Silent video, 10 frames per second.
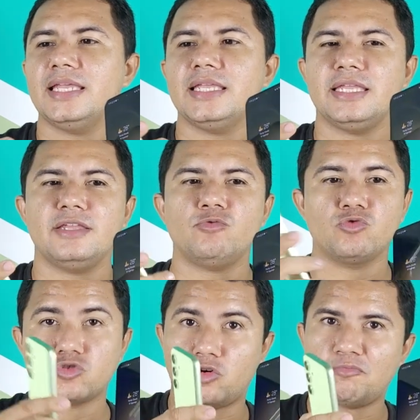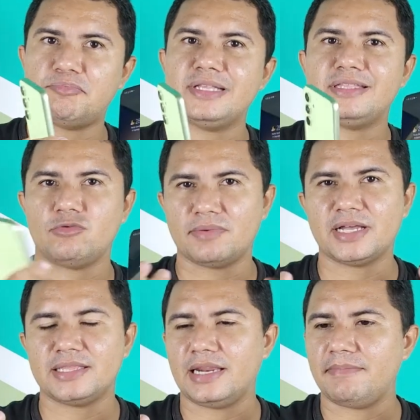e o top tem uma
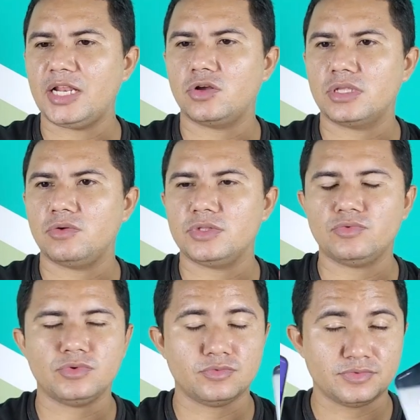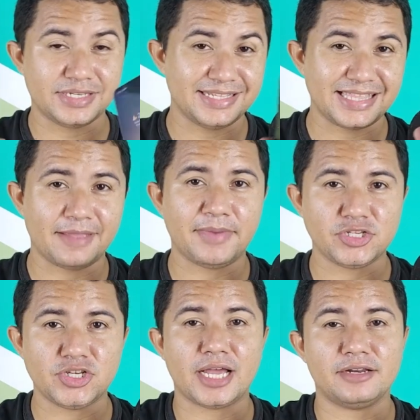bateria melhor do que um
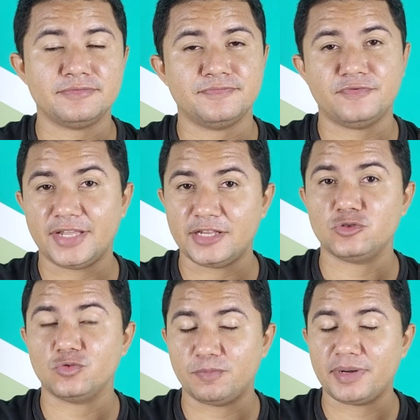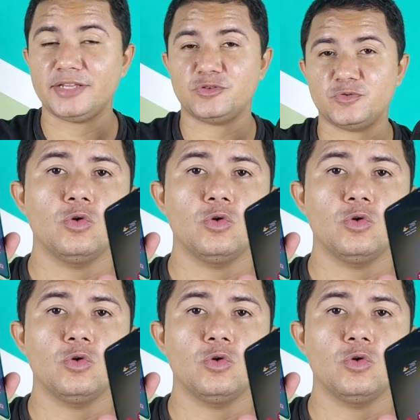intermediário. Fiquei surpreso.